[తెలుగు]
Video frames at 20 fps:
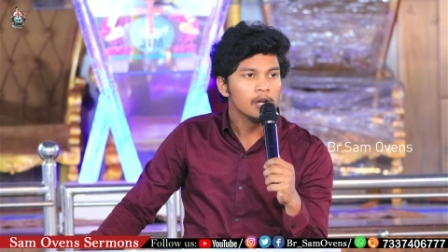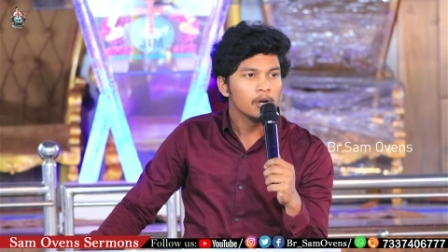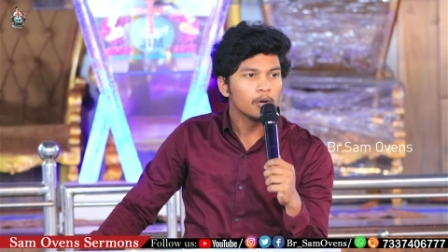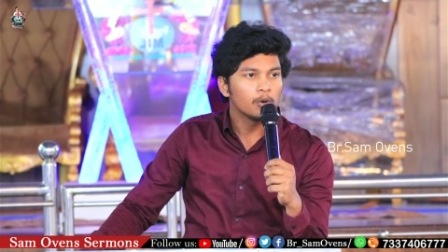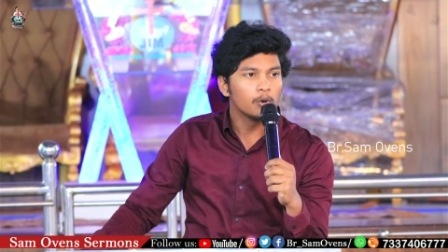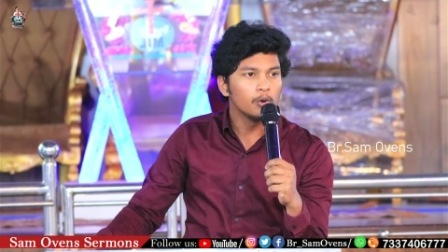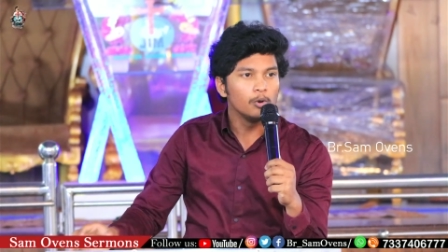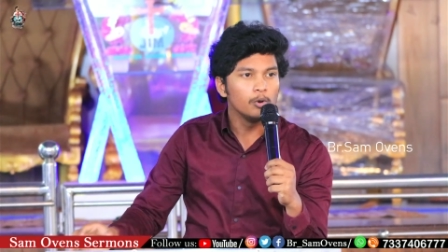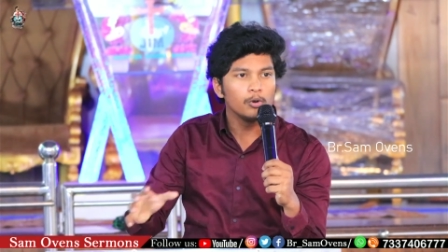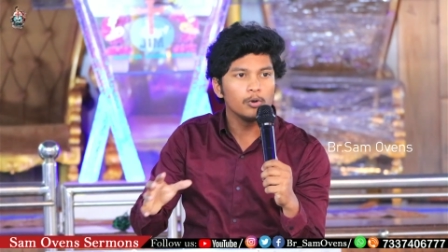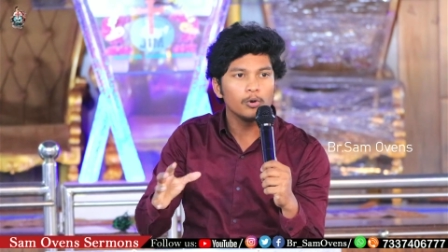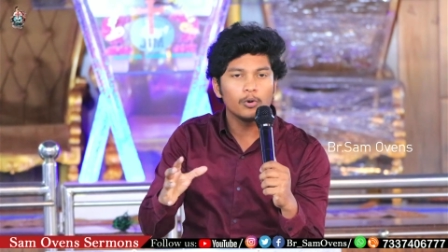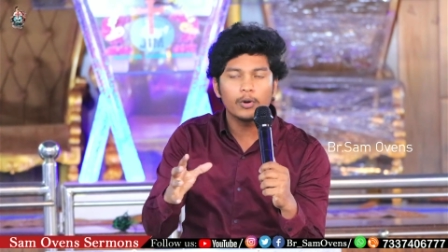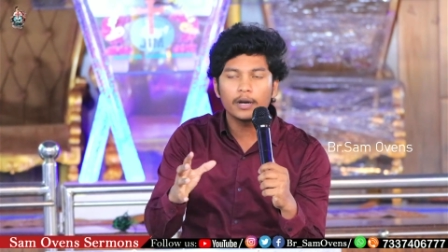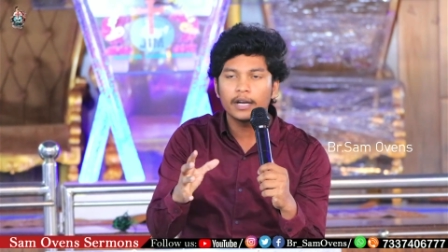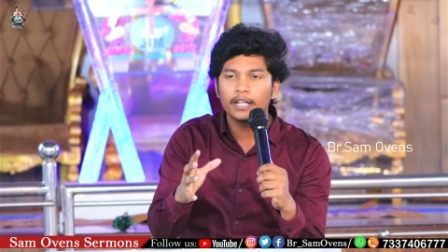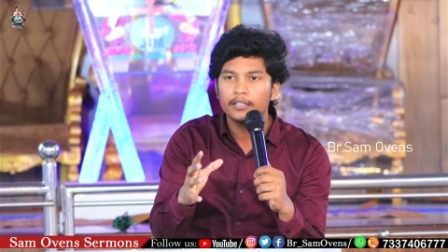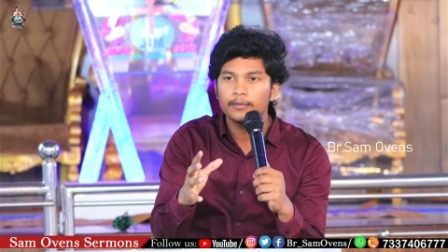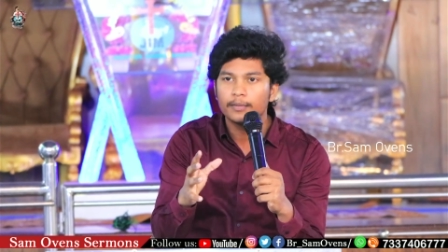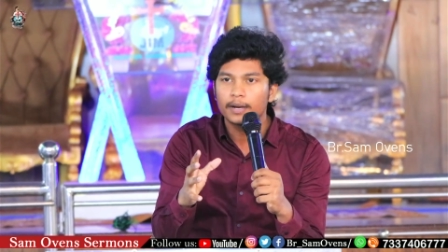కుళ్ళు
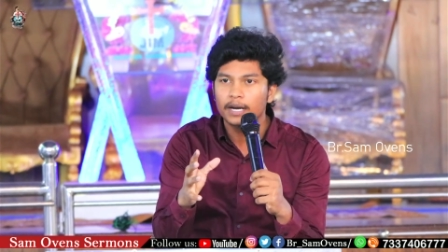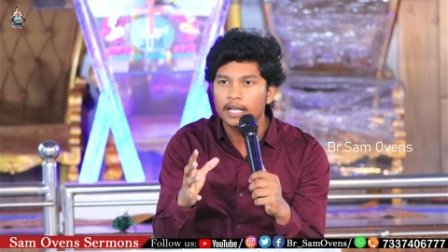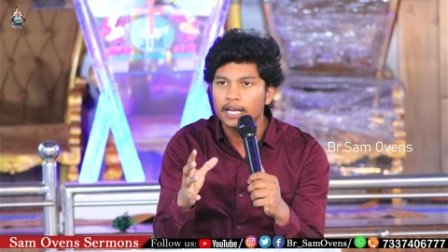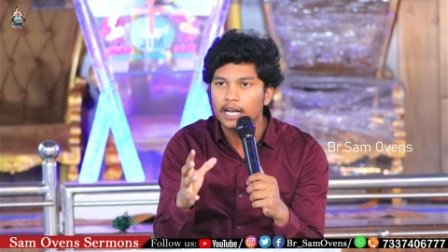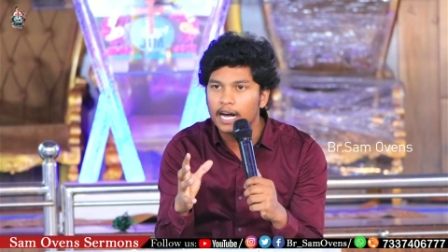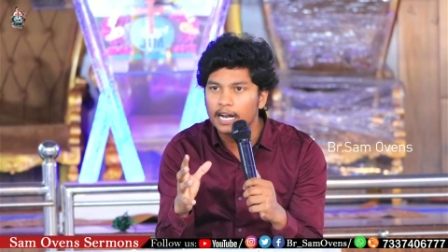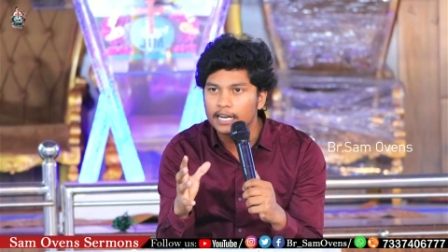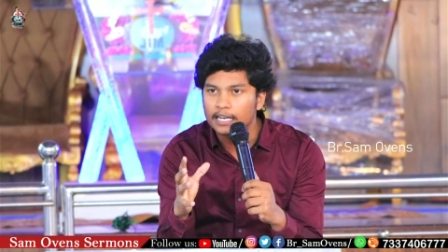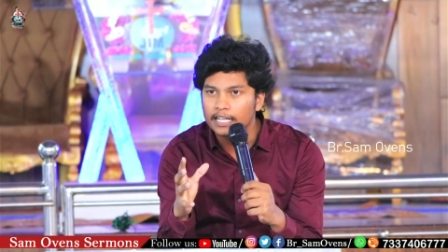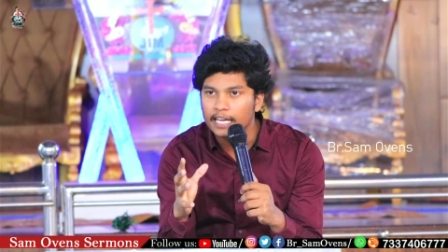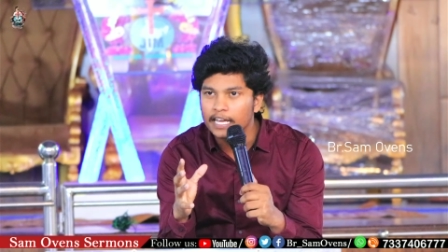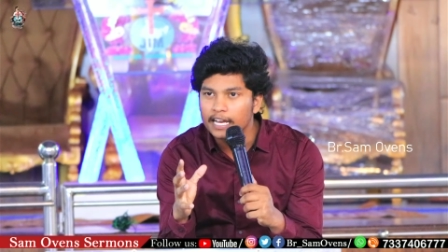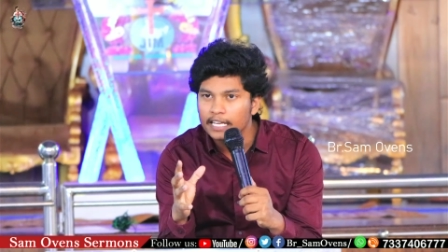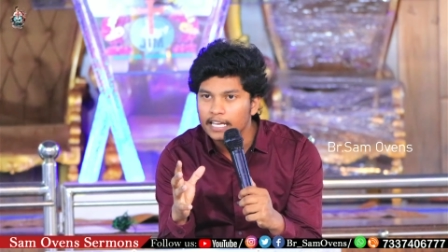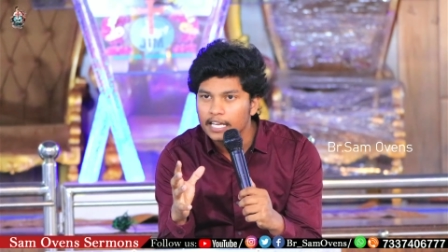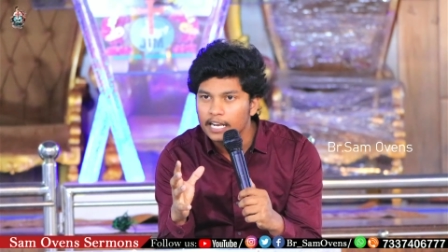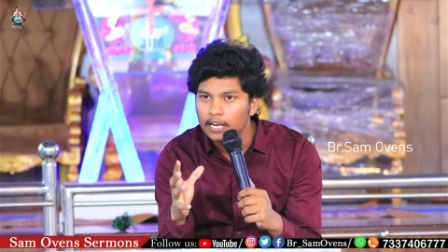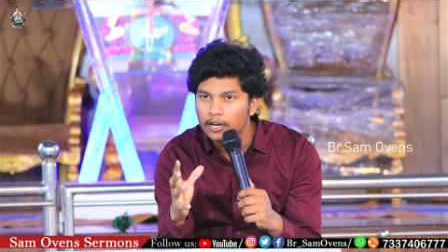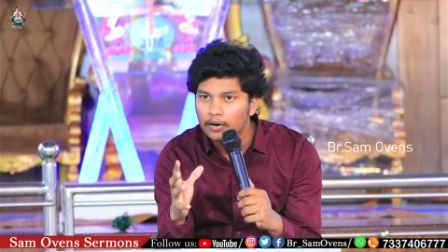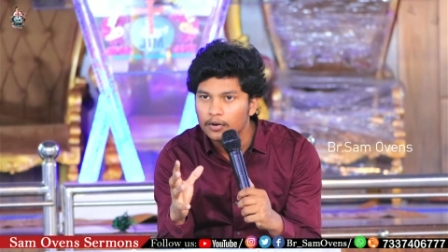అనేది మనకు ఆ టయానికి
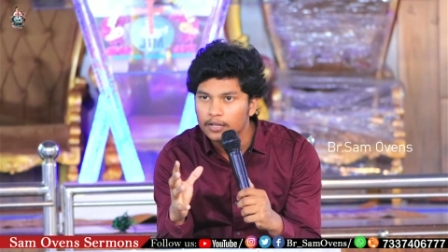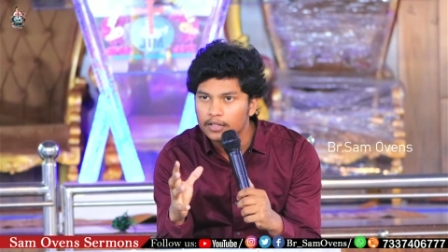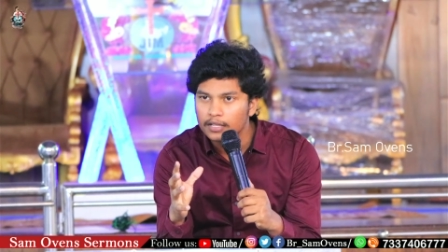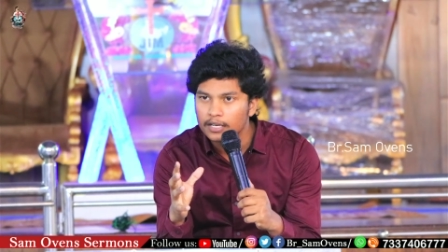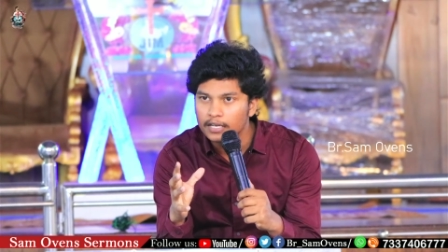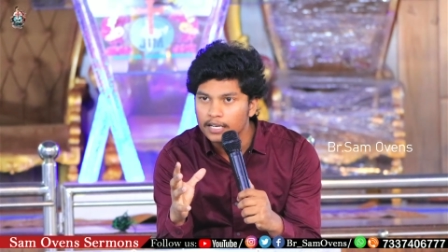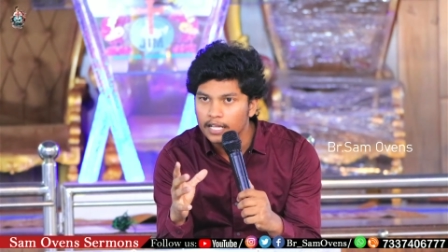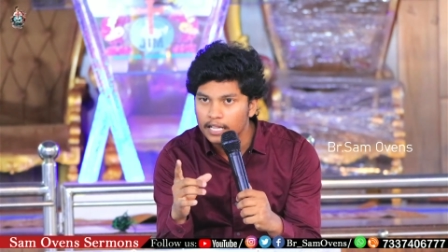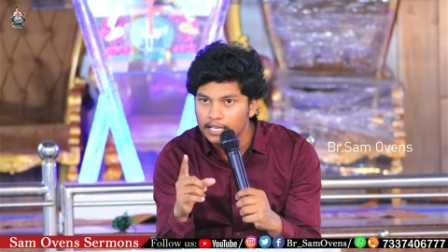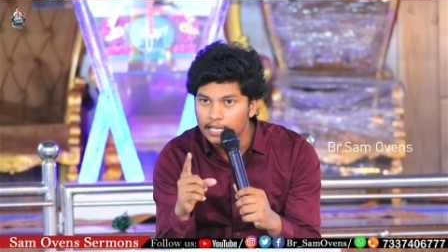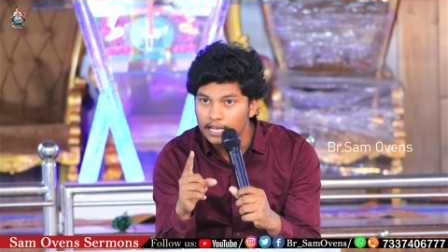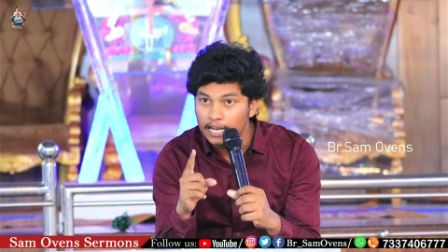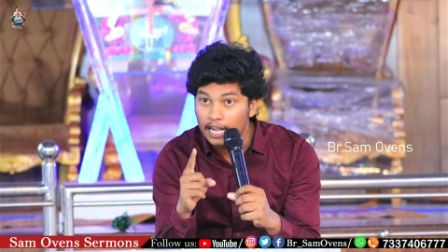ఎలా ఉంటుందంటే అది